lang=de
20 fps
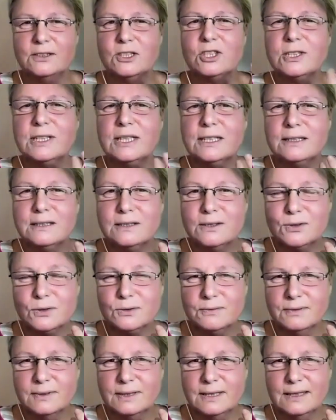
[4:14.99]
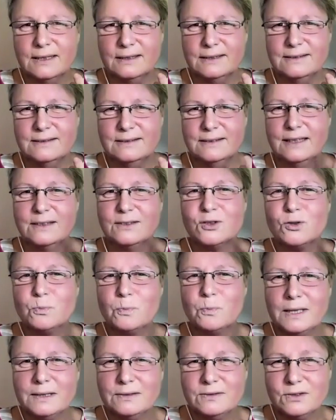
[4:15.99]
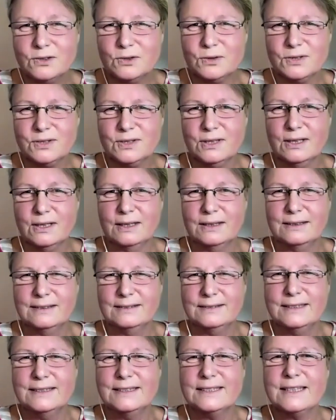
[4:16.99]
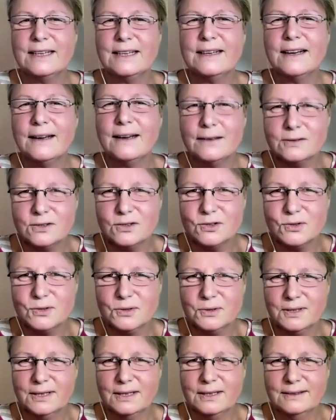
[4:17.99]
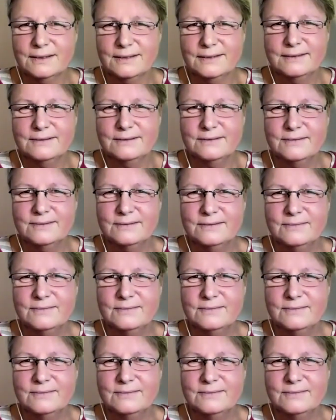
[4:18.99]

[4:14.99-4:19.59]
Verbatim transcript: still zu werden, entspannt zu sein, in sein Herz zu gehen